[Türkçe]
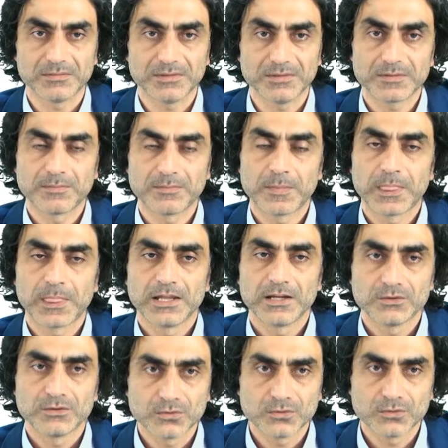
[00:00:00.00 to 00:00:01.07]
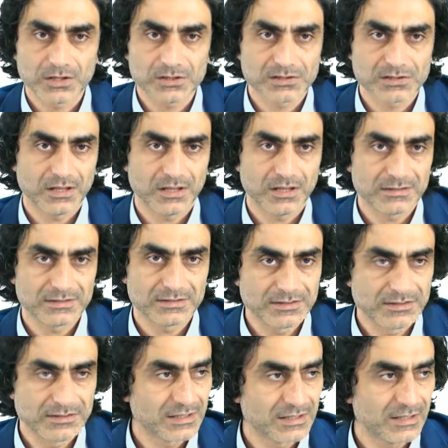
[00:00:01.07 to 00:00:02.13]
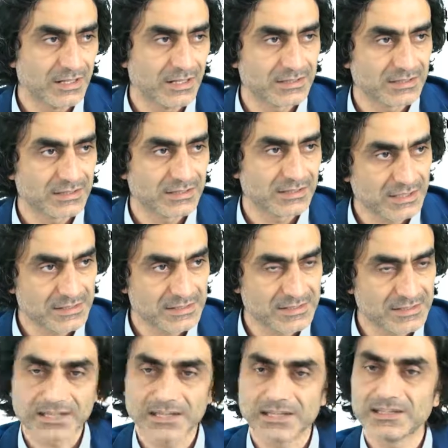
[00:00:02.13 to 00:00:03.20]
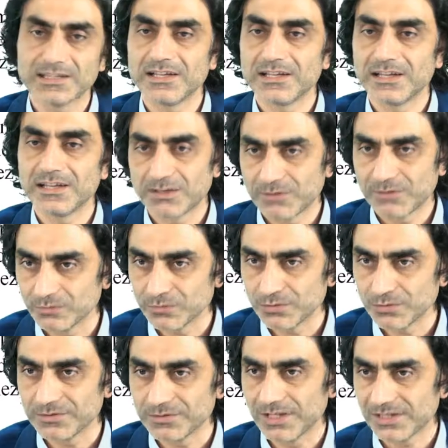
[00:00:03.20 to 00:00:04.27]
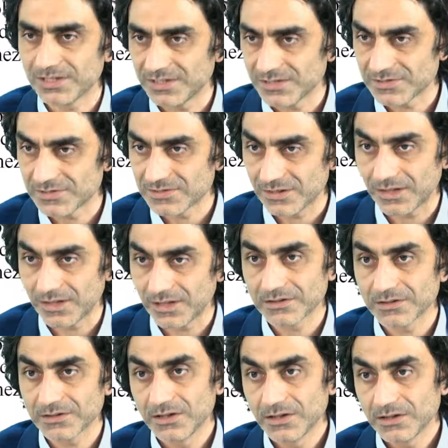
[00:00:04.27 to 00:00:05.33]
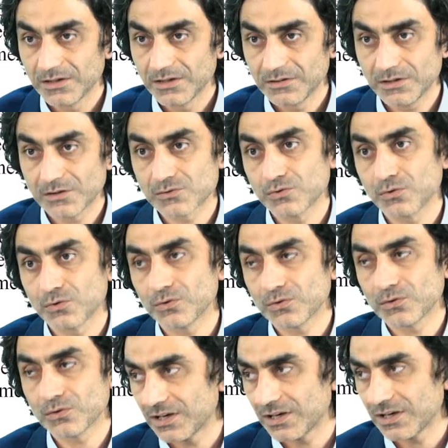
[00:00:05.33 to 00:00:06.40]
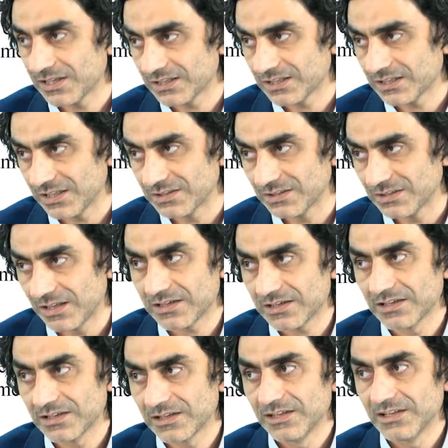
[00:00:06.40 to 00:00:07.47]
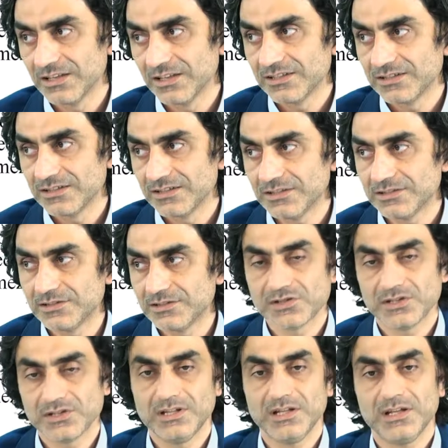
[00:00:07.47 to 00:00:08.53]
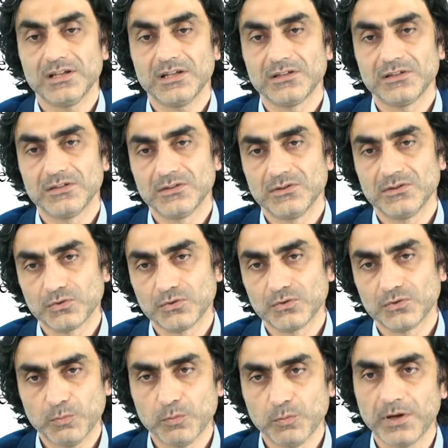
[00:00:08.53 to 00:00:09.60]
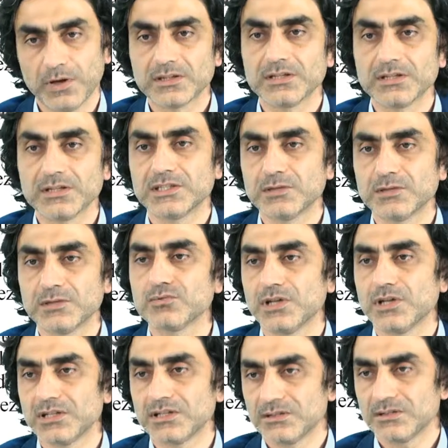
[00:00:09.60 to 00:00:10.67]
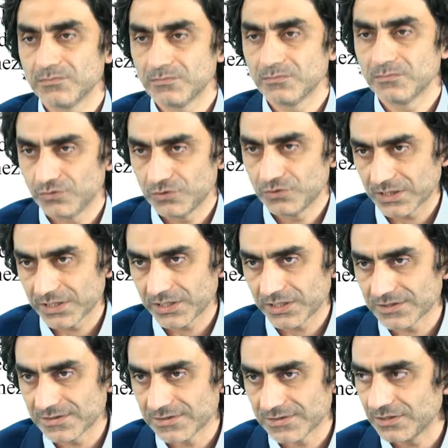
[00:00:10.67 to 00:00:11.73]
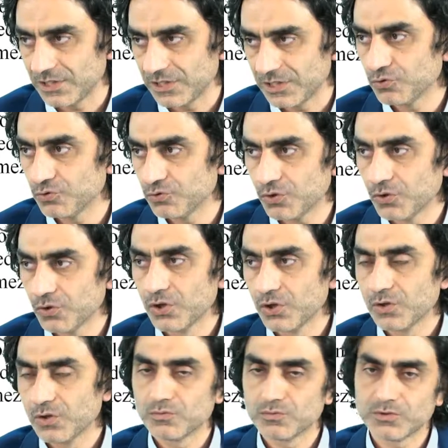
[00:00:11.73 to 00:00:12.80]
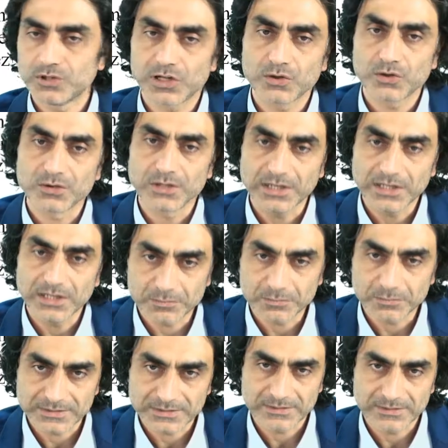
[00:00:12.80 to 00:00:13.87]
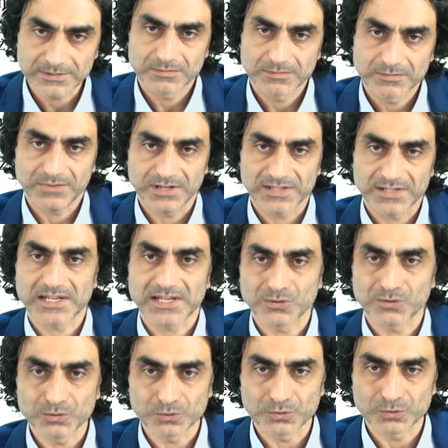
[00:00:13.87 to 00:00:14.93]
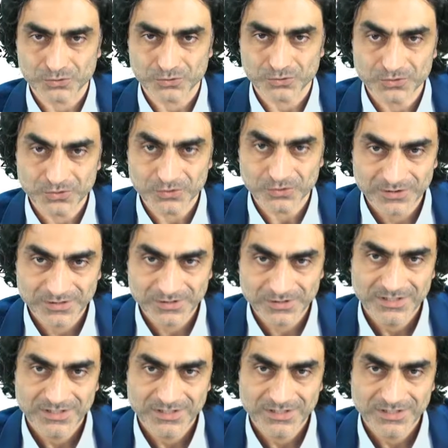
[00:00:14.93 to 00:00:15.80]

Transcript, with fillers: rağmen Uğraştılar, didindiler, gerekirse kendileri hayvan buldular, kestiler. Ne zorluklara katlandılar. Neticede e, o toplum anladı ki bunlar bundan gayrısını yemiyor. Bunlara yönelik bir pazar oluşturdu.